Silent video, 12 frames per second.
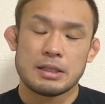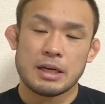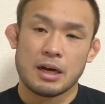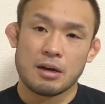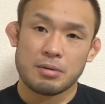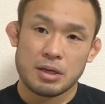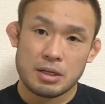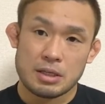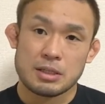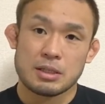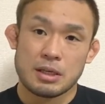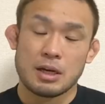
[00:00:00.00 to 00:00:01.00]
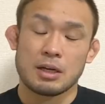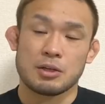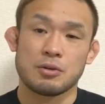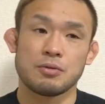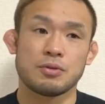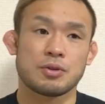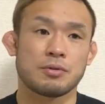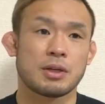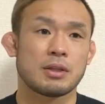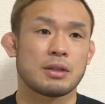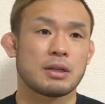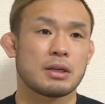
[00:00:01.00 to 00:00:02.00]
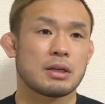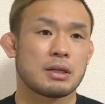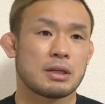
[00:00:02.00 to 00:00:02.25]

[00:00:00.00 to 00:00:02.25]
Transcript: やばいですね。はい、急所なんで。